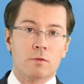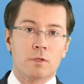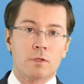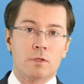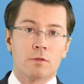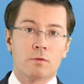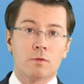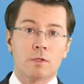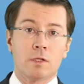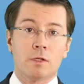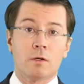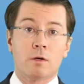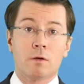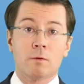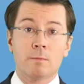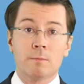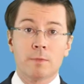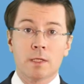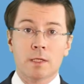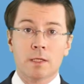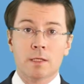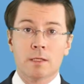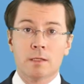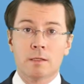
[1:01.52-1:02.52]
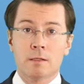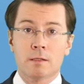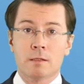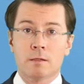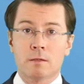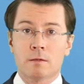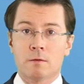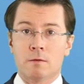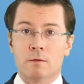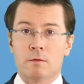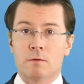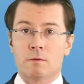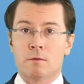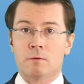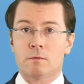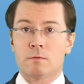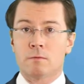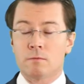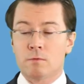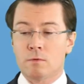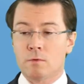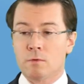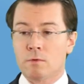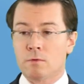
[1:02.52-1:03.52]
des données empiriques euh,
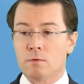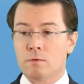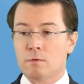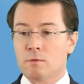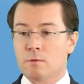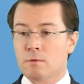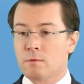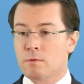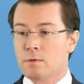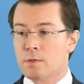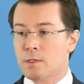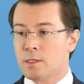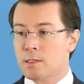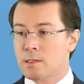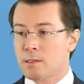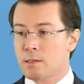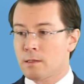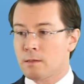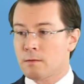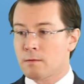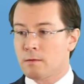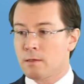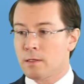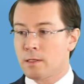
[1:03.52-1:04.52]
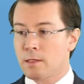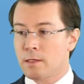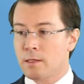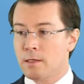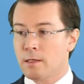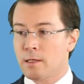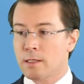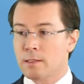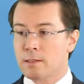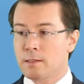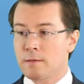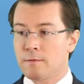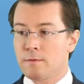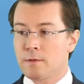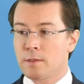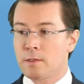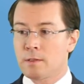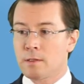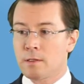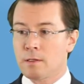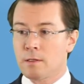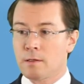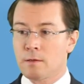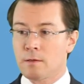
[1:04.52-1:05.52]
donc euh, ça c'est lié à
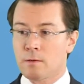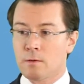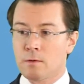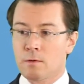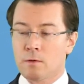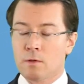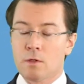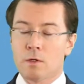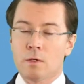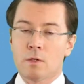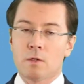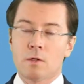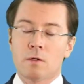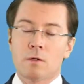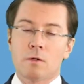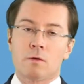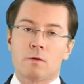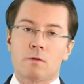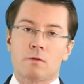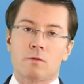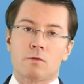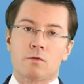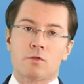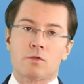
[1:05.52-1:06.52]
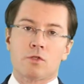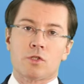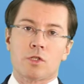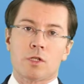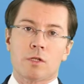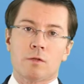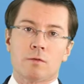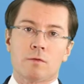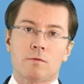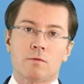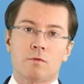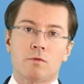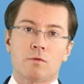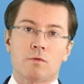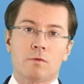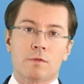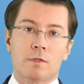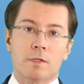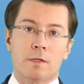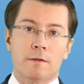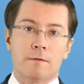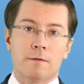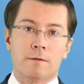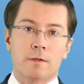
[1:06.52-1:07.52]
l'activité euh, que j'ai au niveau du
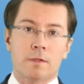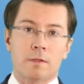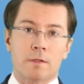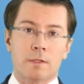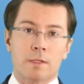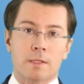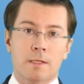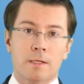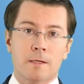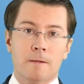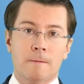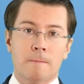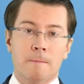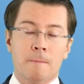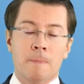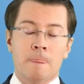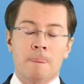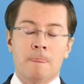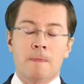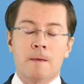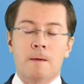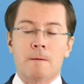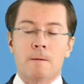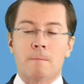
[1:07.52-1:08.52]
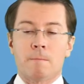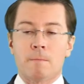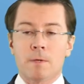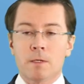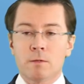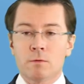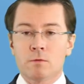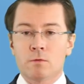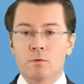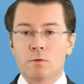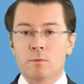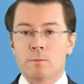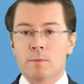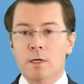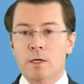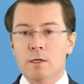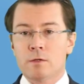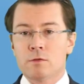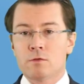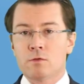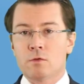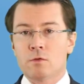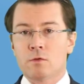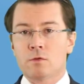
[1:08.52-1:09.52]
conseil financier, mais d'autre
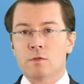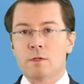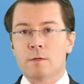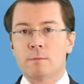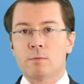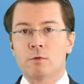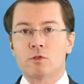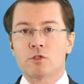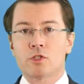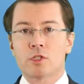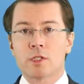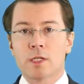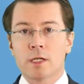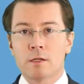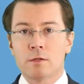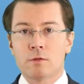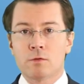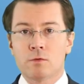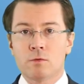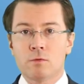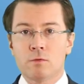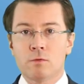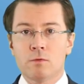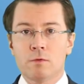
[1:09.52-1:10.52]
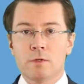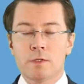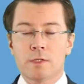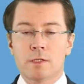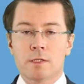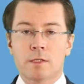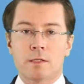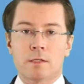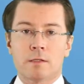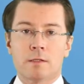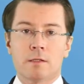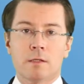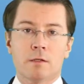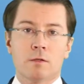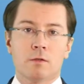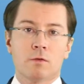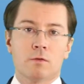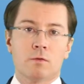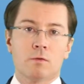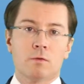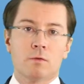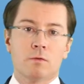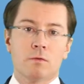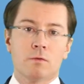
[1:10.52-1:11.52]
part sur une approche calcul, c'est-à-dire
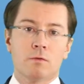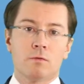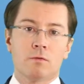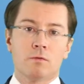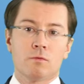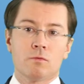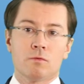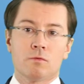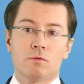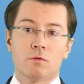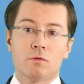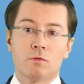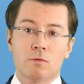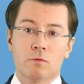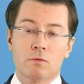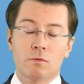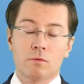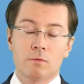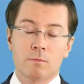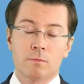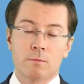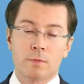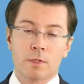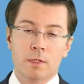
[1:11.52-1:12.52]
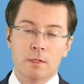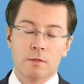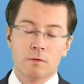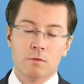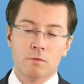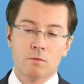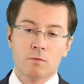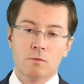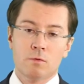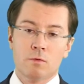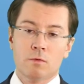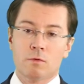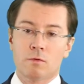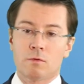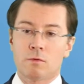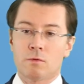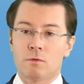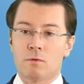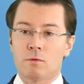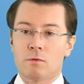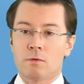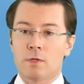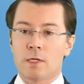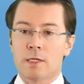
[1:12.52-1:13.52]
que nous tenons compte bien sûr
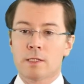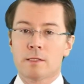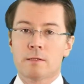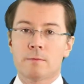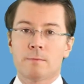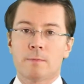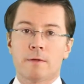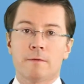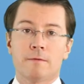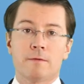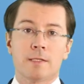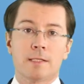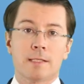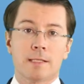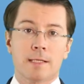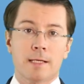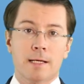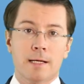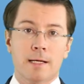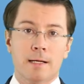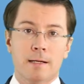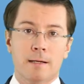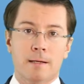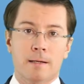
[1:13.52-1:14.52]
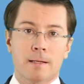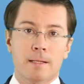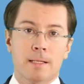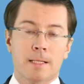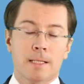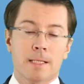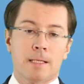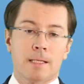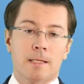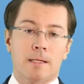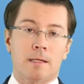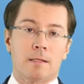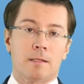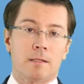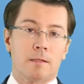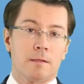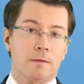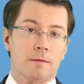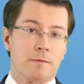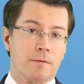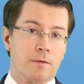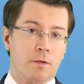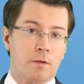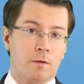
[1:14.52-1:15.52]
de l'aspect fiscal et des
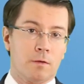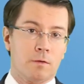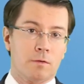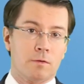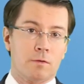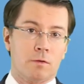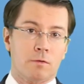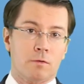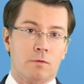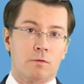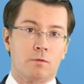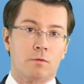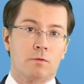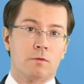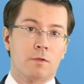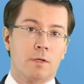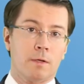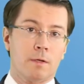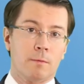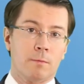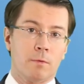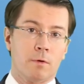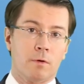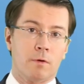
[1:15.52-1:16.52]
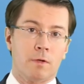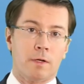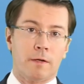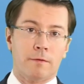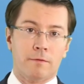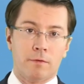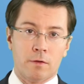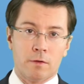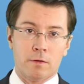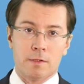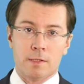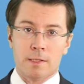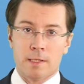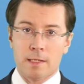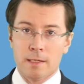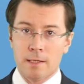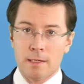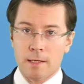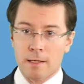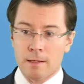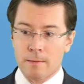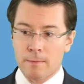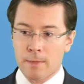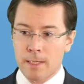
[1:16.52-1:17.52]
différences entre notamment la France et
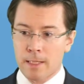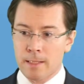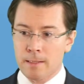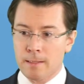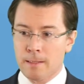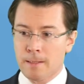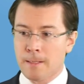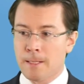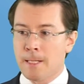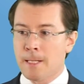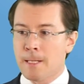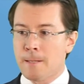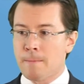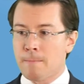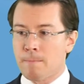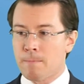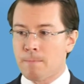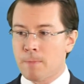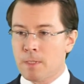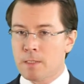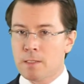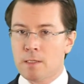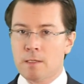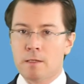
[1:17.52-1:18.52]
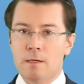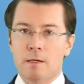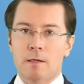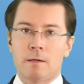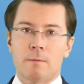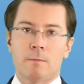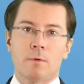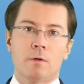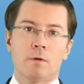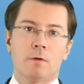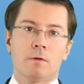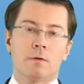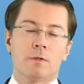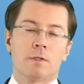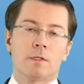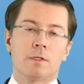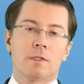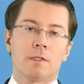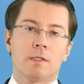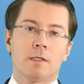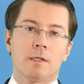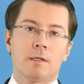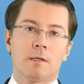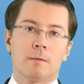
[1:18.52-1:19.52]
l'Allemagne, mais également
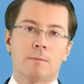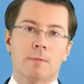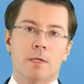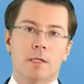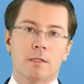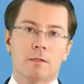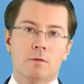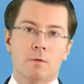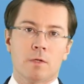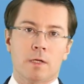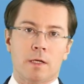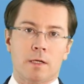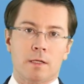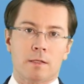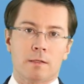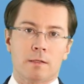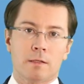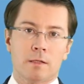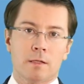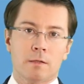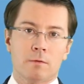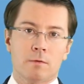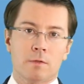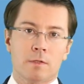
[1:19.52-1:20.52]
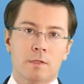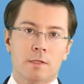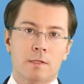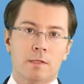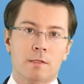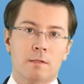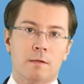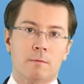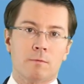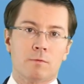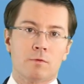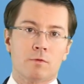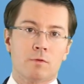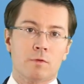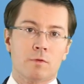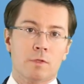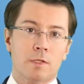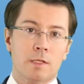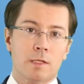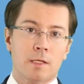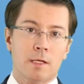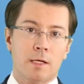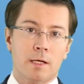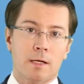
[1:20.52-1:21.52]
des particularités du système
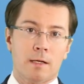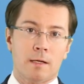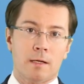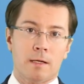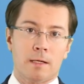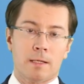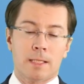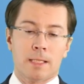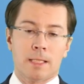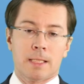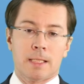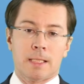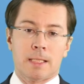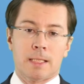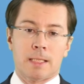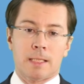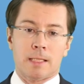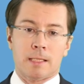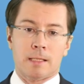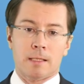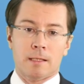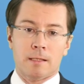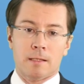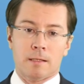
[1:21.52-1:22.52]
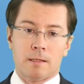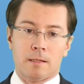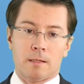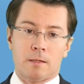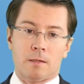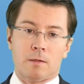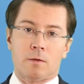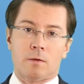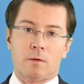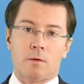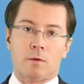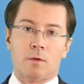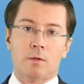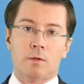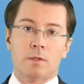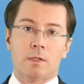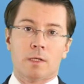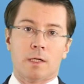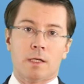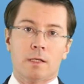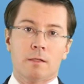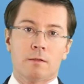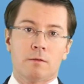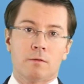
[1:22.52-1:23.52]
social et
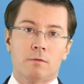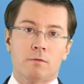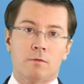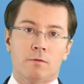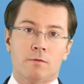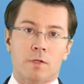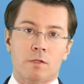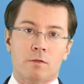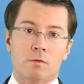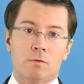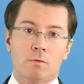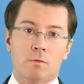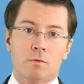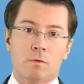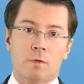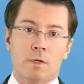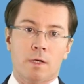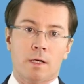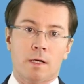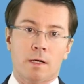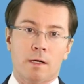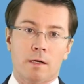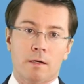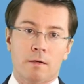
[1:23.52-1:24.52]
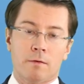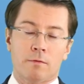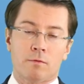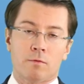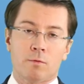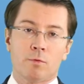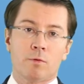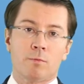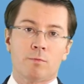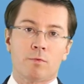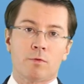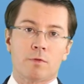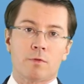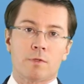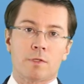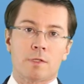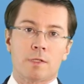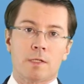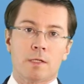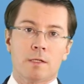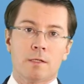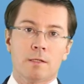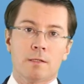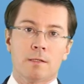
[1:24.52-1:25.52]
retraite de façon à vous
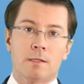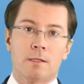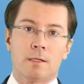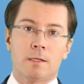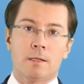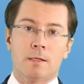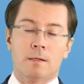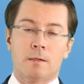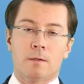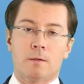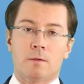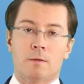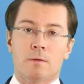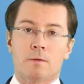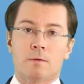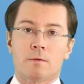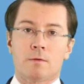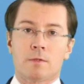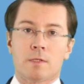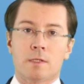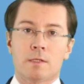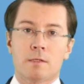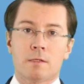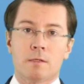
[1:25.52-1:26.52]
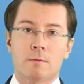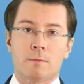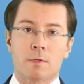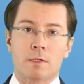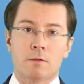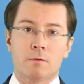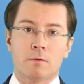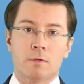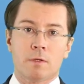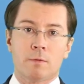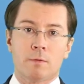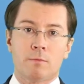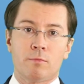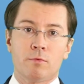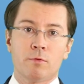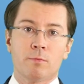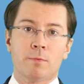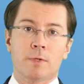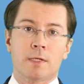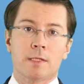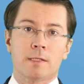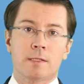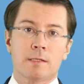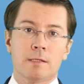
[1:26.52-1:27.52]
proposer des estimations les plus
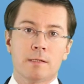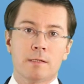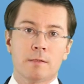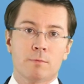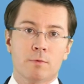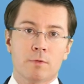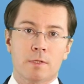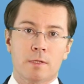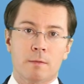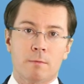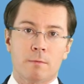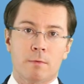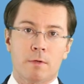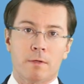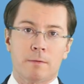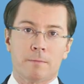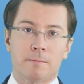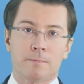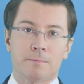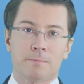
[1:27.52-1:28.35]
précises possibles.